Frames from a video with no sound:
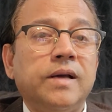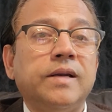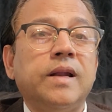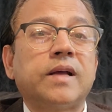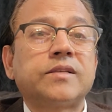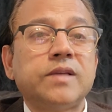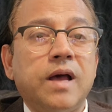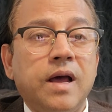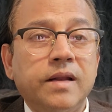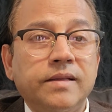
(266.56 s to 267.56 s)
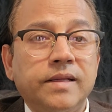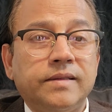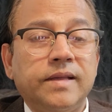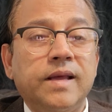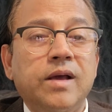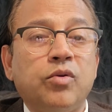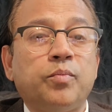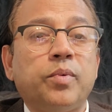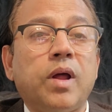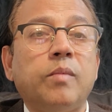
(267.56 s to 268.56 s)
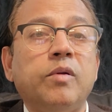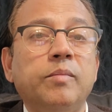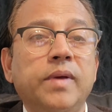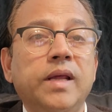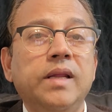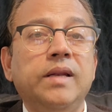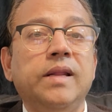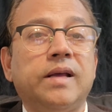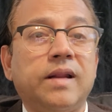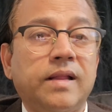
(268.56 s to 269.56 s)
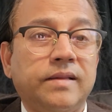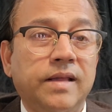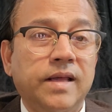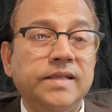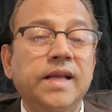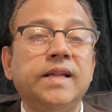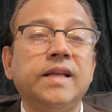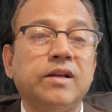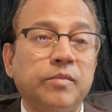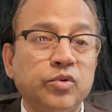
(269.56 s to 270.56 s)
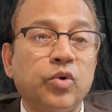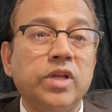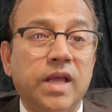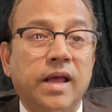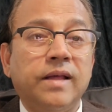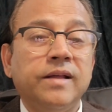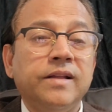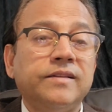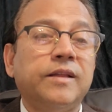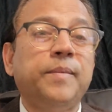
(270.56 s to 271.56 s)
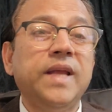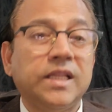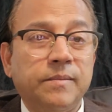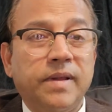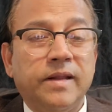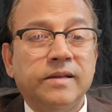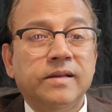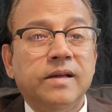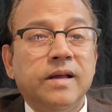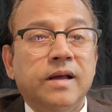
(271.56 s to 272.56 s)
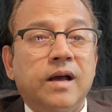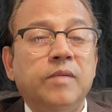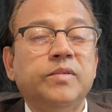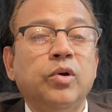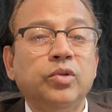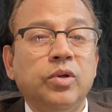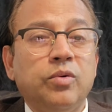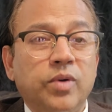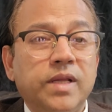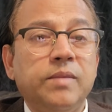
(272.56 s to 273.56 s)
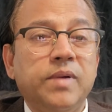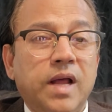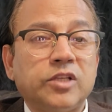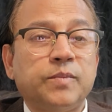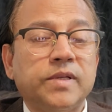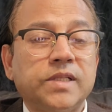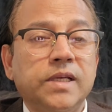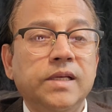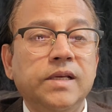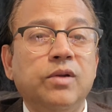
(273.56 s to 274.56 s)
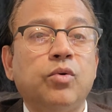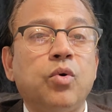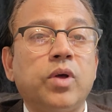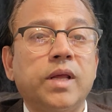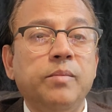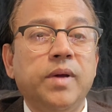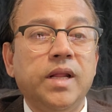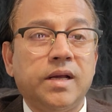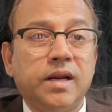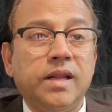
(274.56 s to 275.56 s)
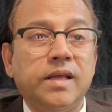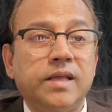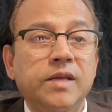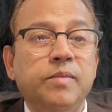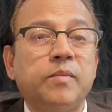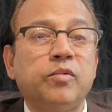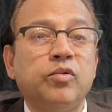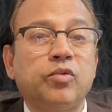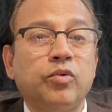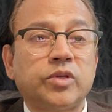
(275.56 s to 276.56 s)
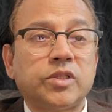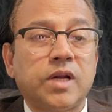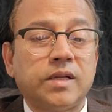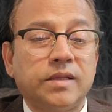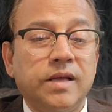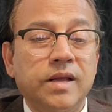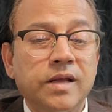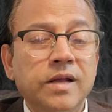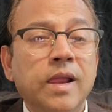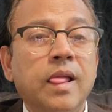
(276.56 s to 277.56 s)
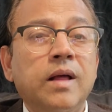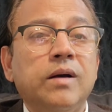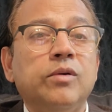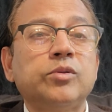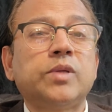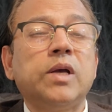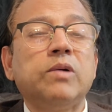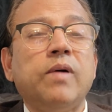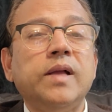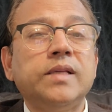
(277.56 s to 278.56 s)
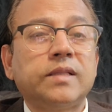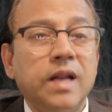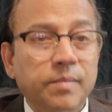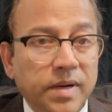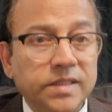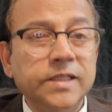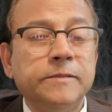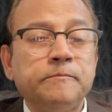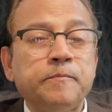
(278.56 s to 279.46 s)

नुकसान देते हैं और प्रॉब्लम में लेकर आते हैं ये इनकी कमज़ोरी है तबीयत में हमदर्द होने की मुनासबत से ये लोगों के भले करने की भरपूर कोशिश करते हैं उससे ख्वाह जितना मर्ज़ी